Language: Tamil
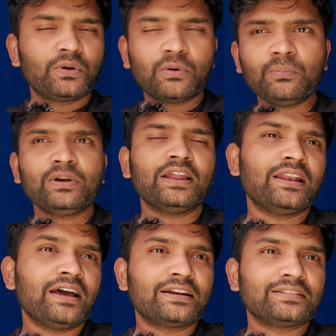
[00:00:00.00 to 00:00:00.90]
ரொம்ப
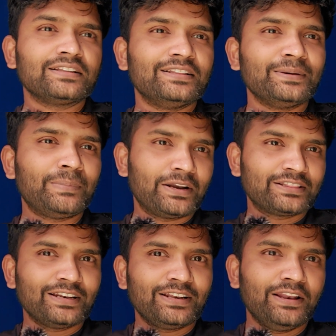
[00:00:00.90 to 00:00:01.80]
நல்லா இருந்தது
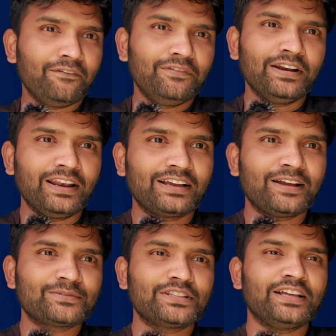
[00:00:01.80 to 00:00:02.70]
படத்தில் லவ் நல்லா
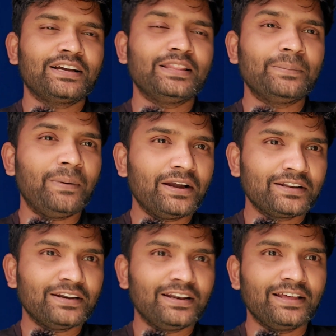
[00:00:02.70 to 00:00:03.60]
காமிச்சிருந்தாங்க அந்த
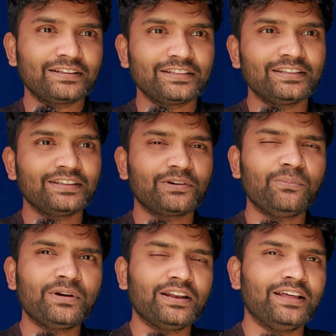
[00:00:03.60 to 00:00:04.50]
பாட்டு நல்லா இருந்தது
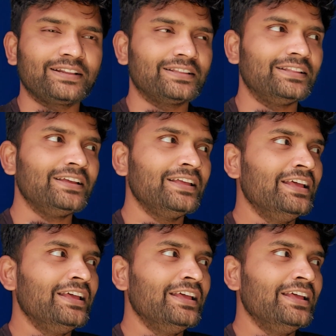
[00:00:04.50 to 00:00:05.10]
ரொம்ப நல்லா இருந்தது